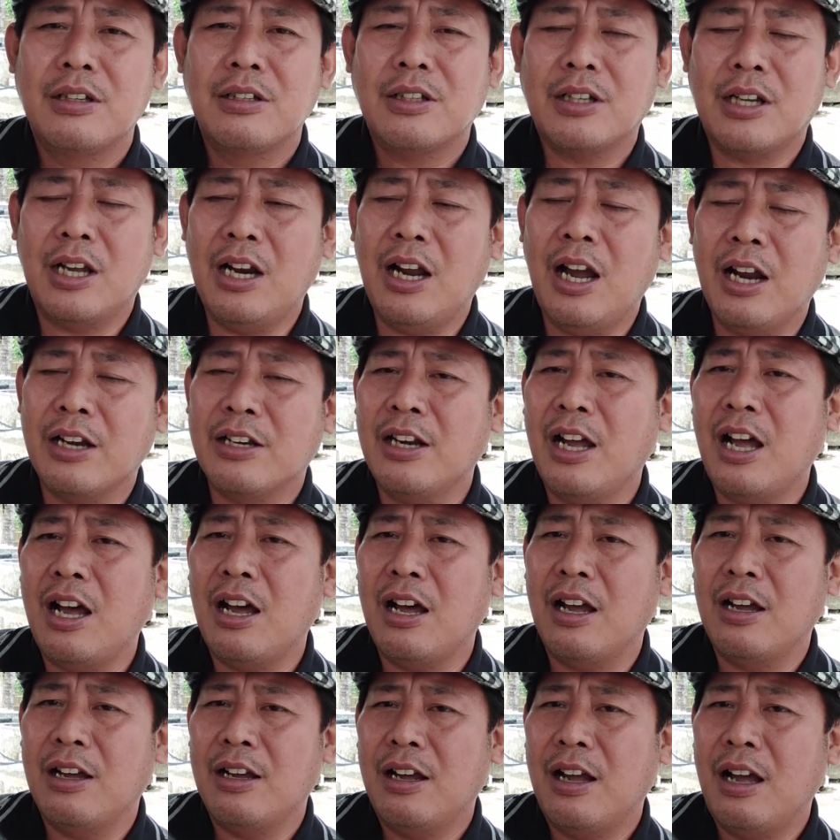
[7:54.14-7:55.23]
Sekarang
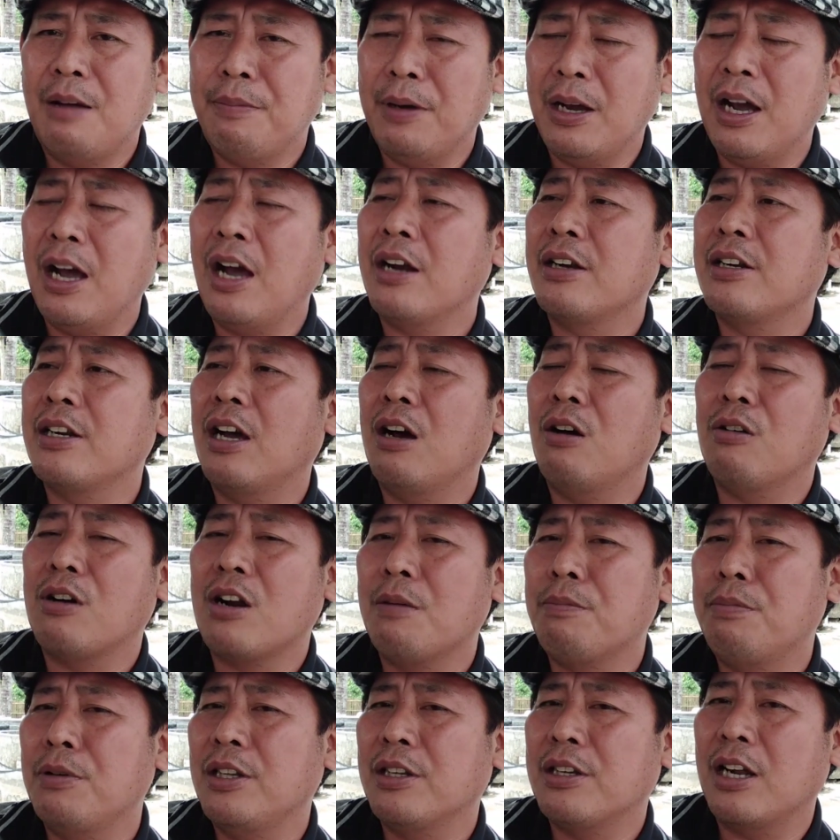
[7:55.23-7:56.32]
ada, apakah ada
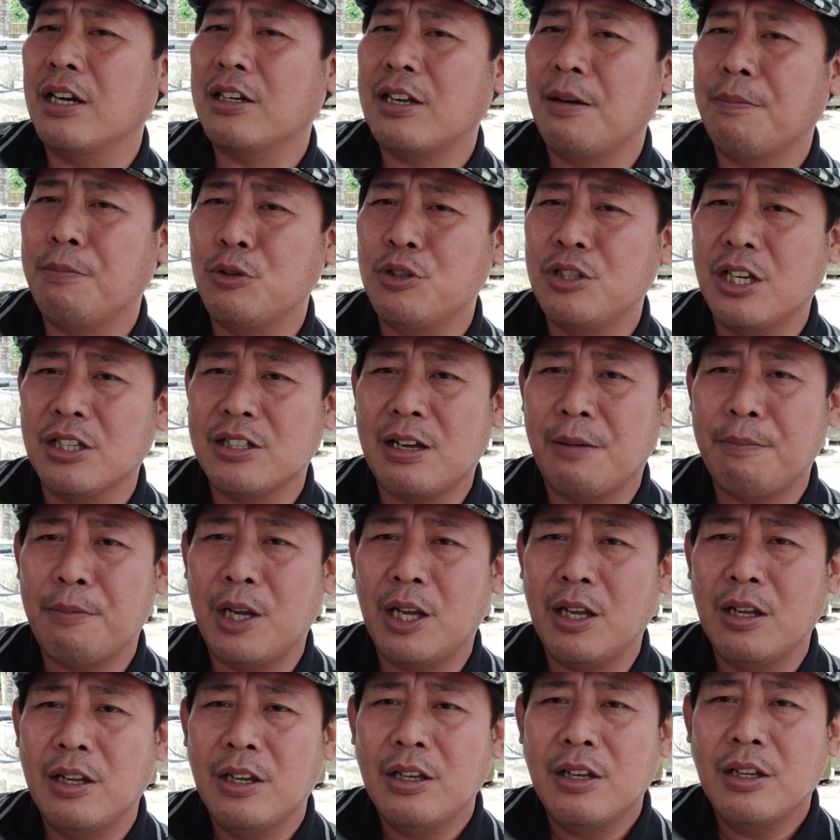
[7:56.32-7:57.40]
orang beli ikan gabusnya sampai
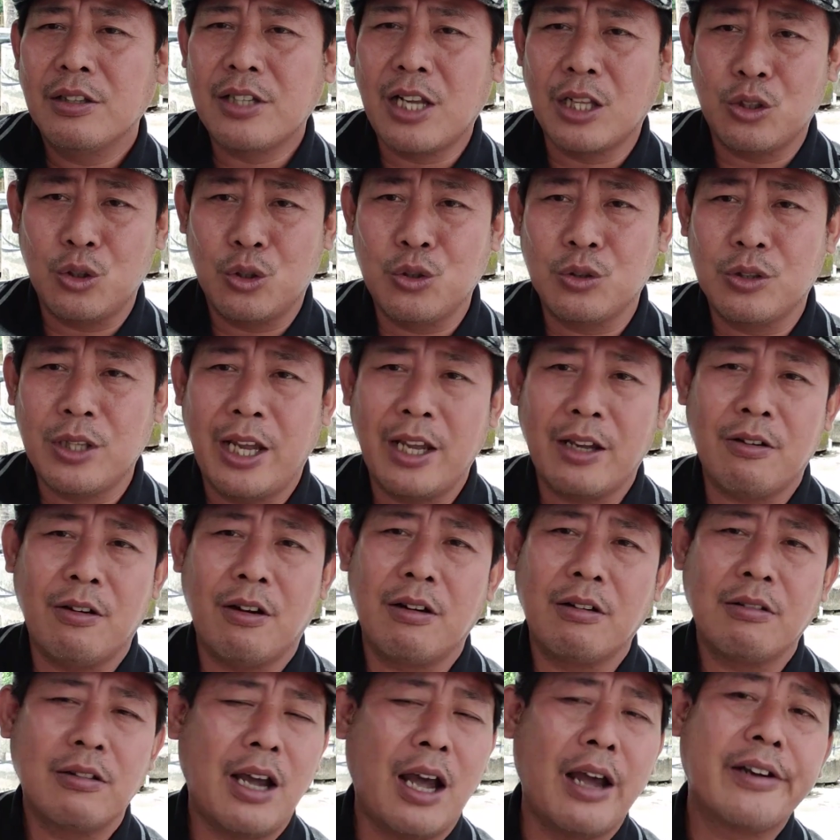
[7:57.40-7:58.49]
1 juta
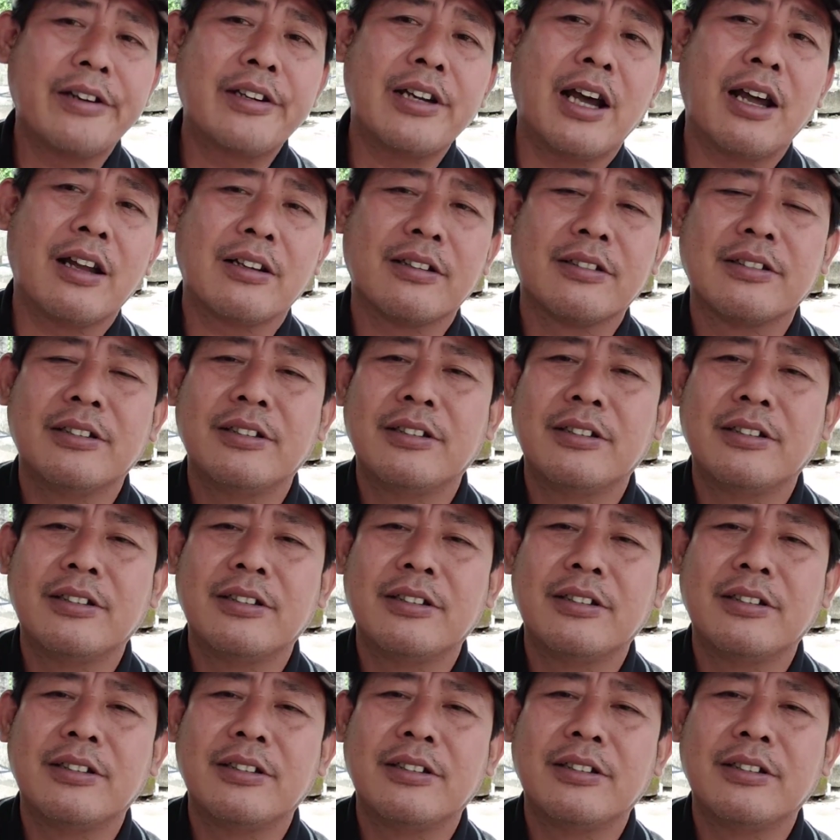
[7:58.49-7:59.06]
ekor? Nggak ada.